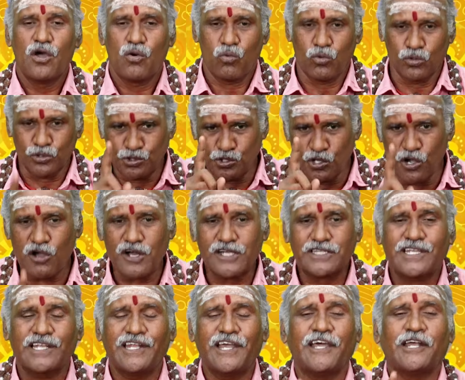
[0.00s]

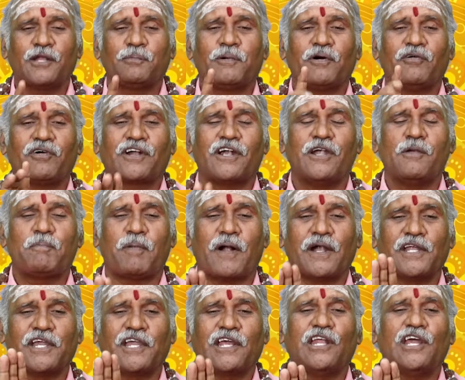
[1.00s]
உத்தியோகத்திலே இருப்பவர்கள்
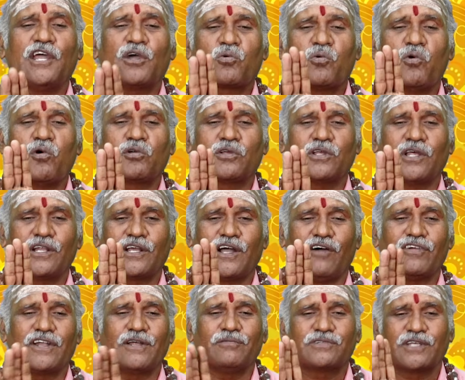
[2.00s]
பணியிலே கூடுதல்
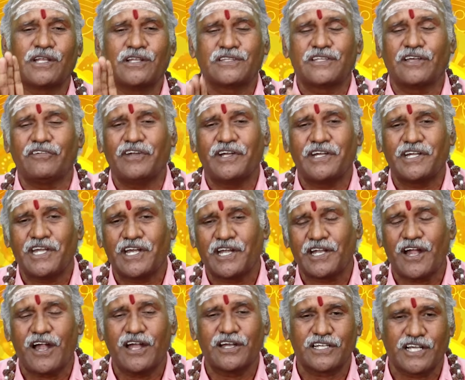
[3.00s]
கவனம் செலுத்த வேண்டிய
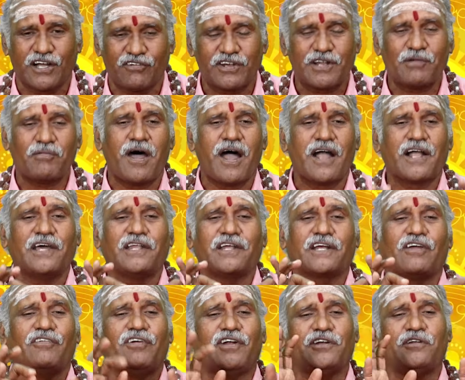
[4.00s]
நாள் கவனமாக
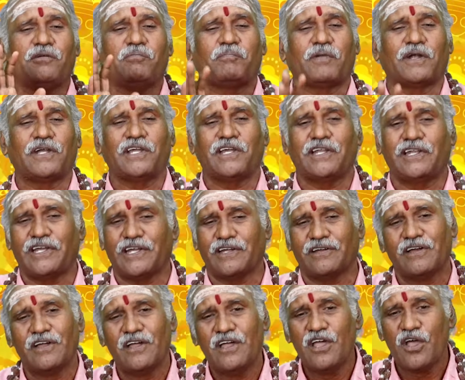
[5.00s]
இருக்க வேண்டும் பணியிலே
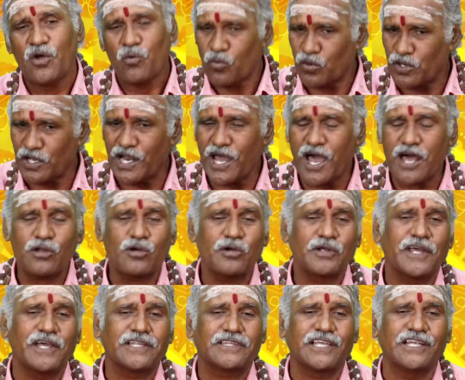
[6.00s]
உடல்
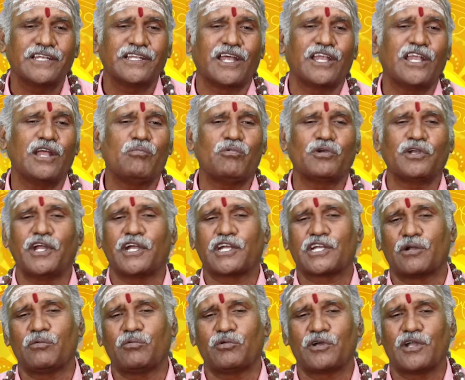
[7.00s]
ஆரோக்கியத்தில் நல்ல
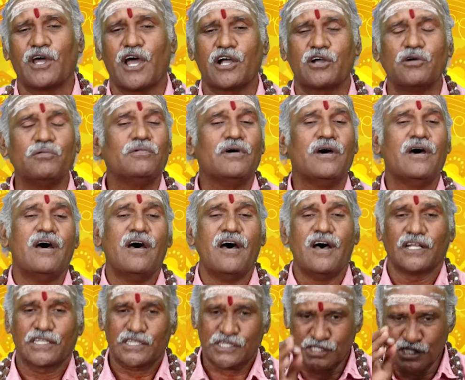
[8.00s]
முன்னேற்றம் உண்டாகும்
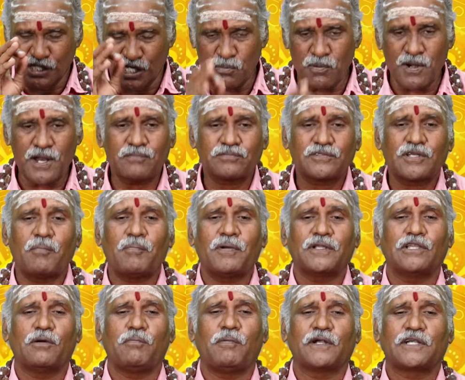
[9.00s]
திருமணம்
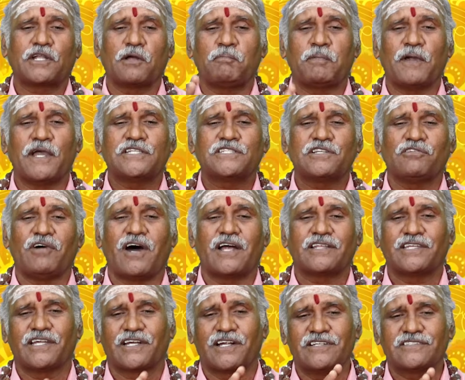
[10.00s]
சம்பந்தப்பட்ட
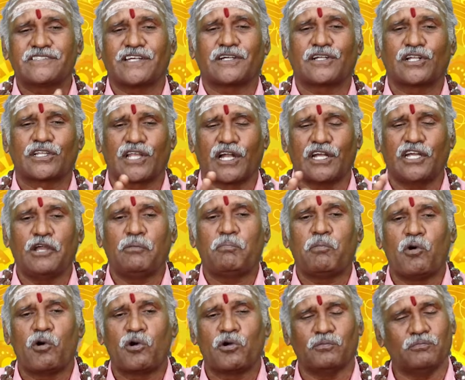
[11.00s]
பேச்சுவார்த்தைகள் சற்று தள்ளி
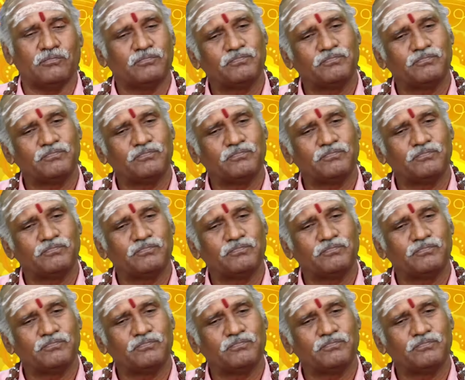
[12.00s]
போகும்